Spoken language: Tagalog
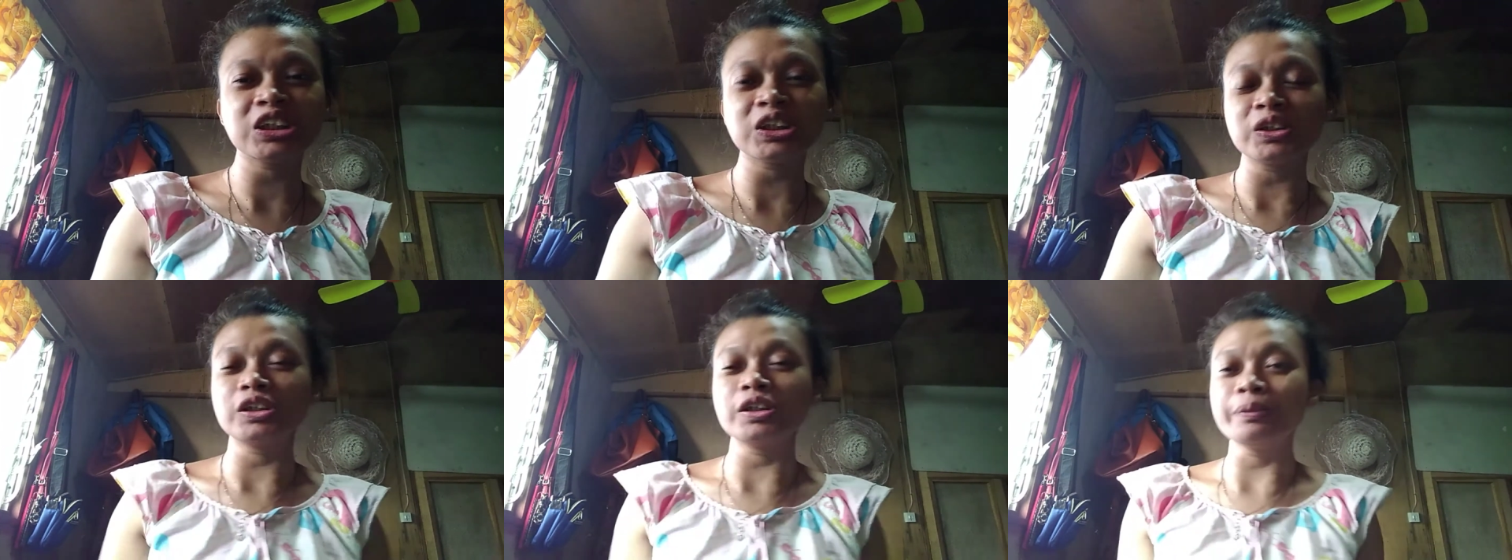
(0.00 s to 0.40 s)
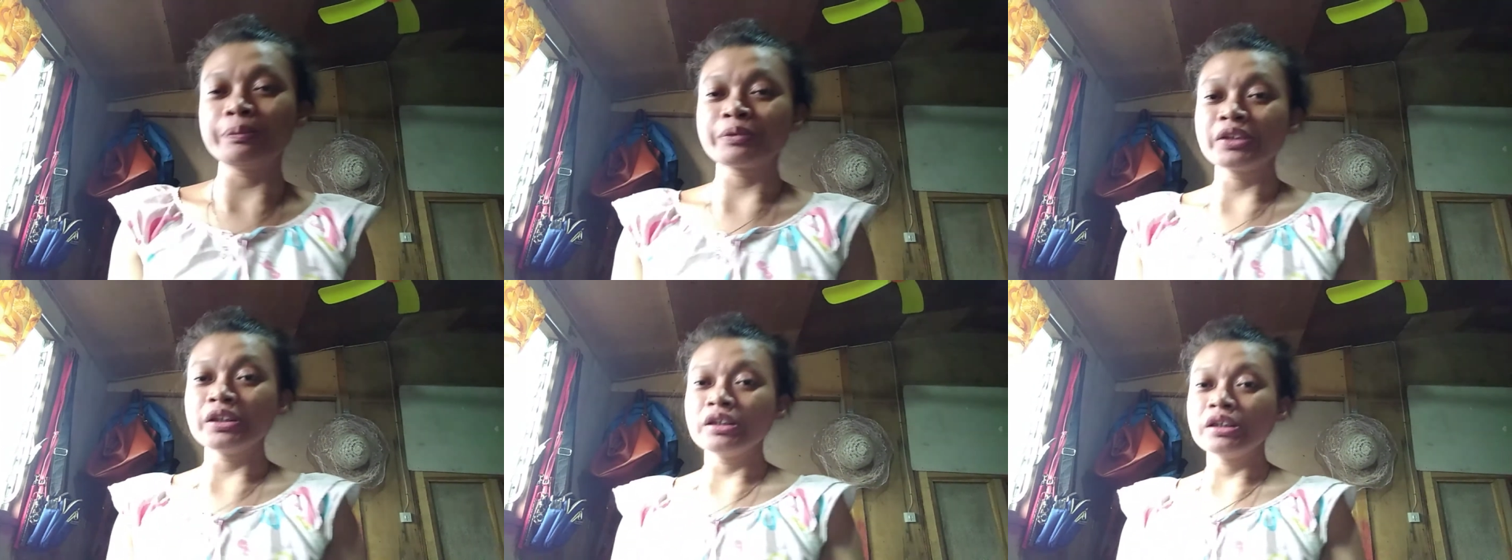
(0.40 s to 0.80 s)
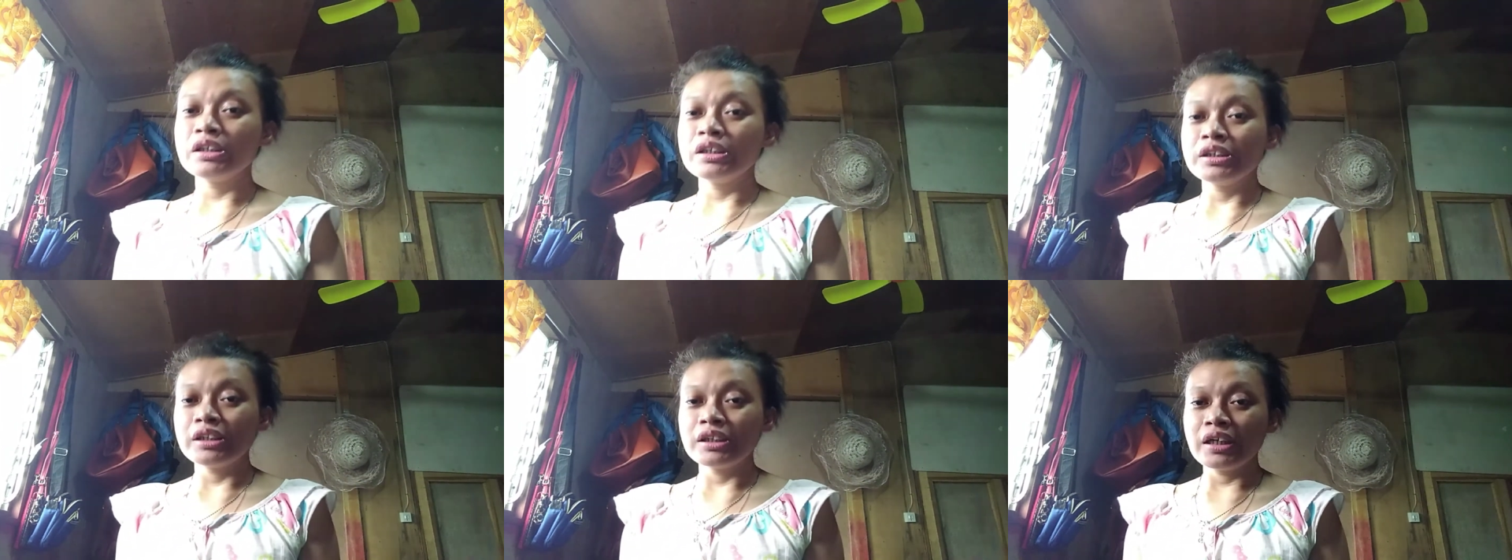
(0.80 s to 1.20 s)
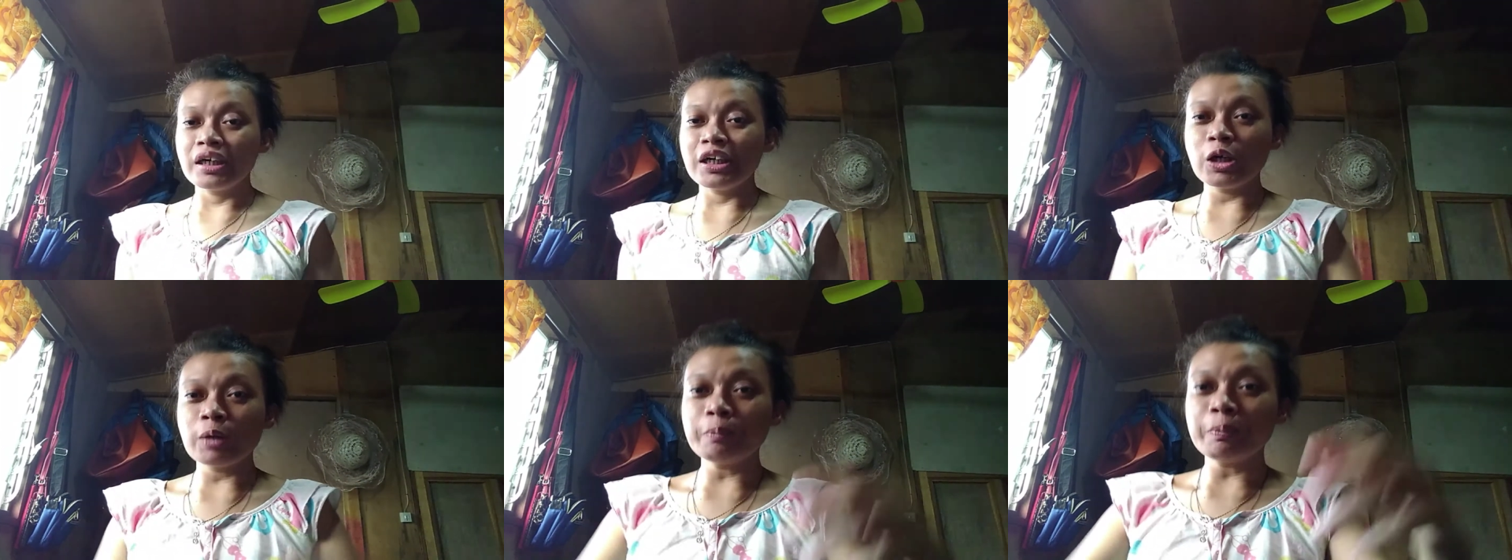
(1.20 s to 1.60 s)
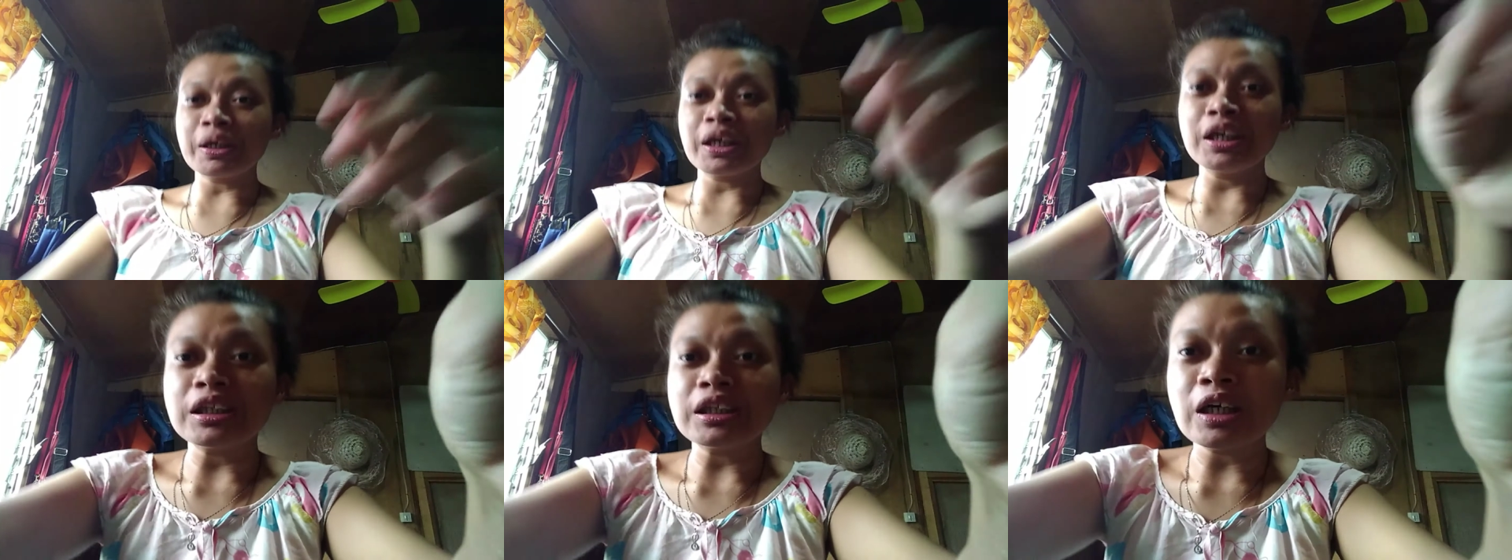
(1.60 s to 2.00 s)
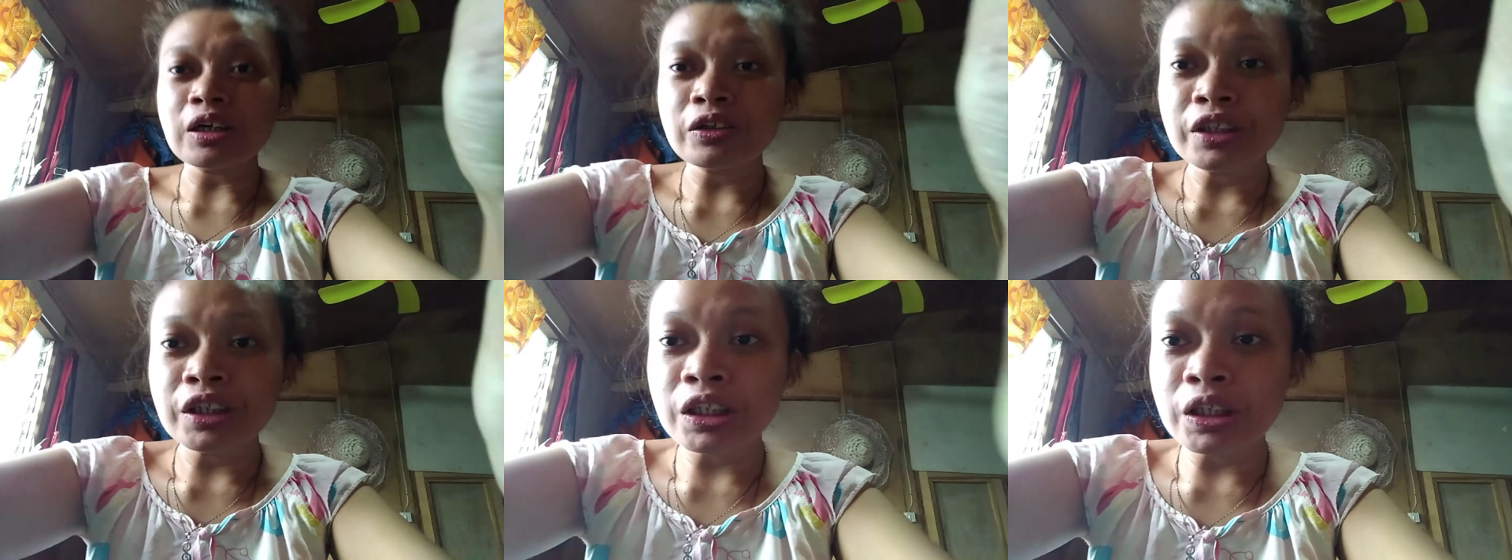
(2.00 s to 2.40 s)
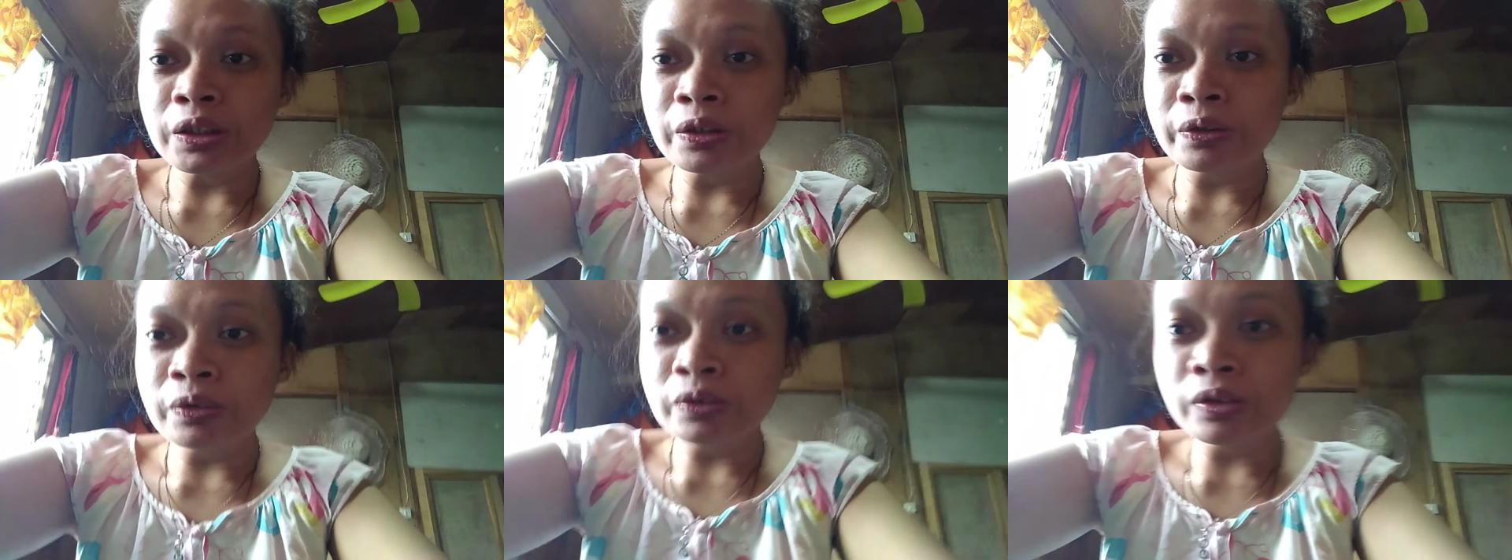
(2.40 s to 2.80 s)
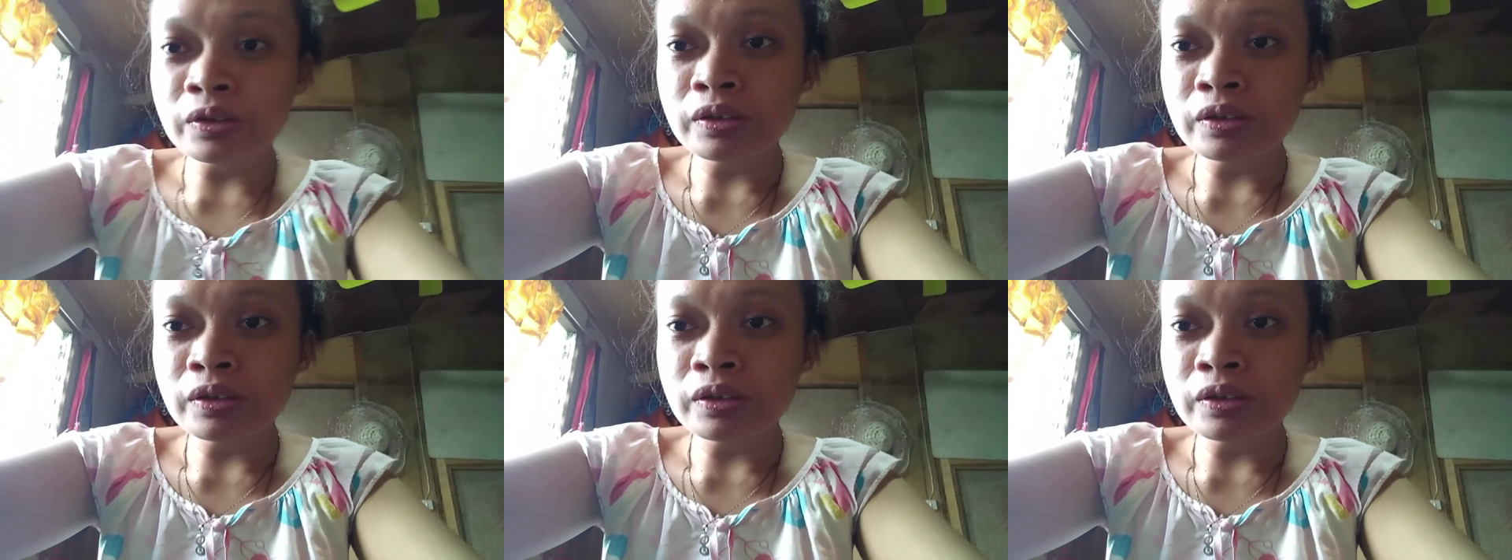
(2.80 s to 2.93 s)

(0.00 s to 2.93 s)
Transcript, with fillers: So, I hope pakita ko ninyo.